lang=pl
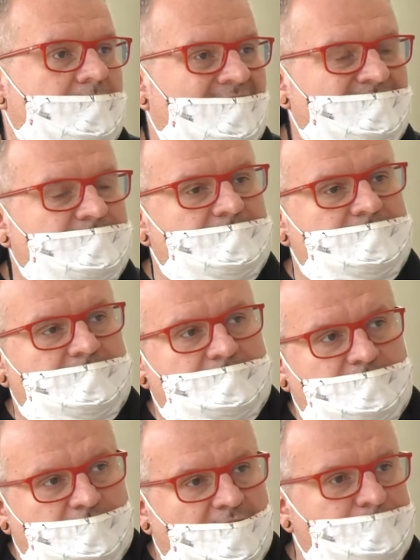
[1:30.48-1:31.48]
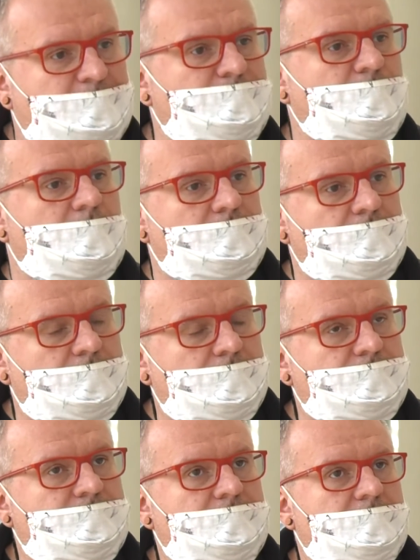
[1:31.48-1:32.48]
Każdy z trzech
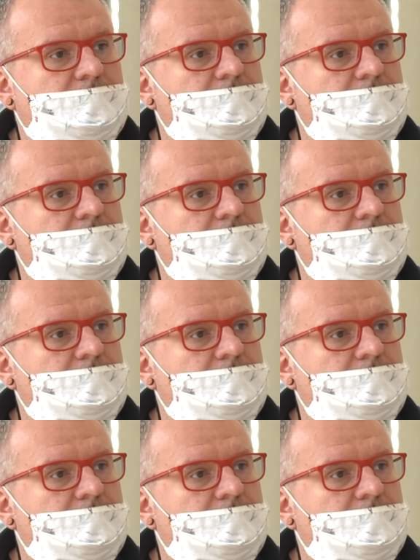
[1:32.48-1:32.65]
podmiotów